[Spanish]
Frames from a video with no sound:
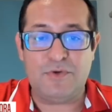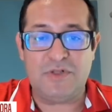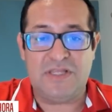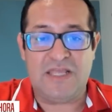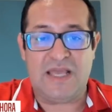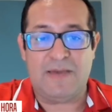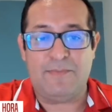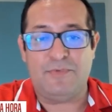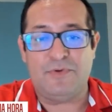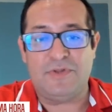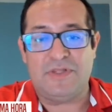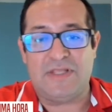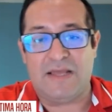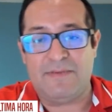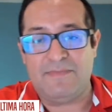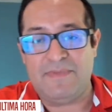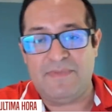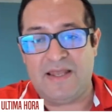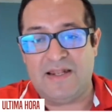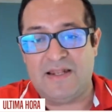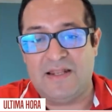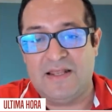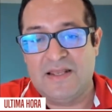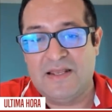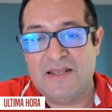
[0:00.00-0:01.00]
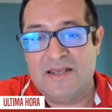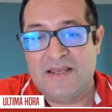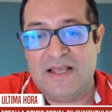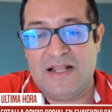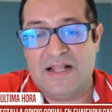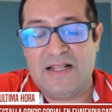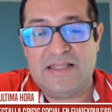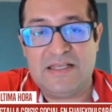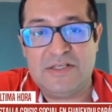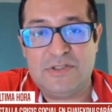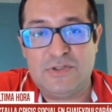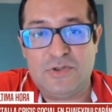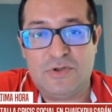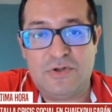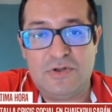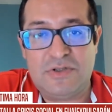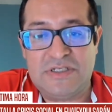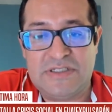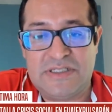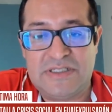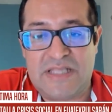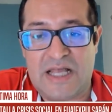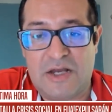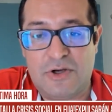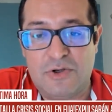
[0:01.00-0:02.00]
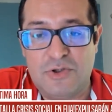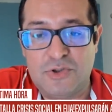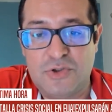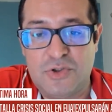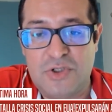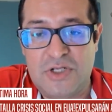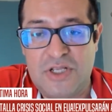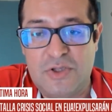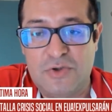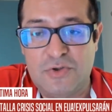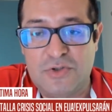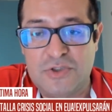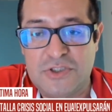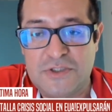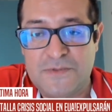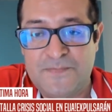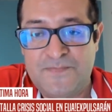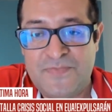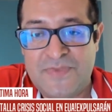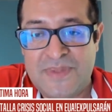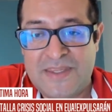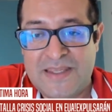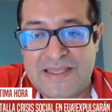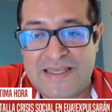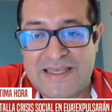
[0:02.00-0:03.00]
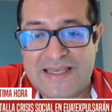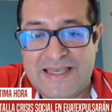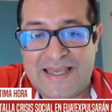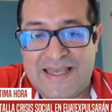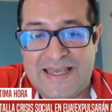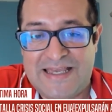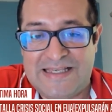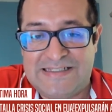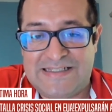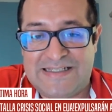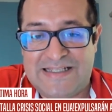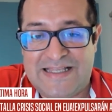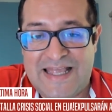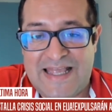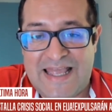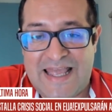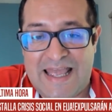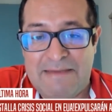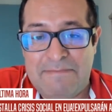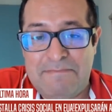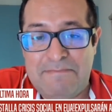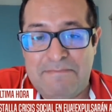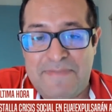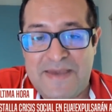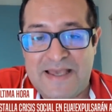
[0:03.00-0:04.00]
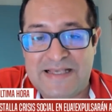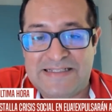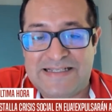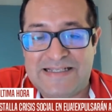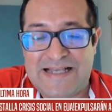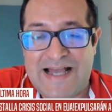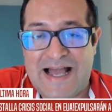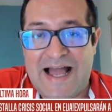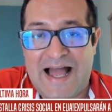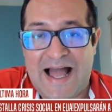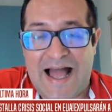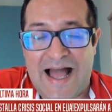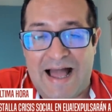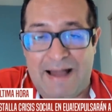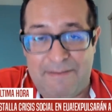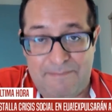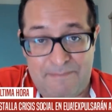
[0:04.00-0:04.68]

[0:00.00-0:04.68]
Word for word: tiempo también el Tesoro de Estados Unidos este, empieza a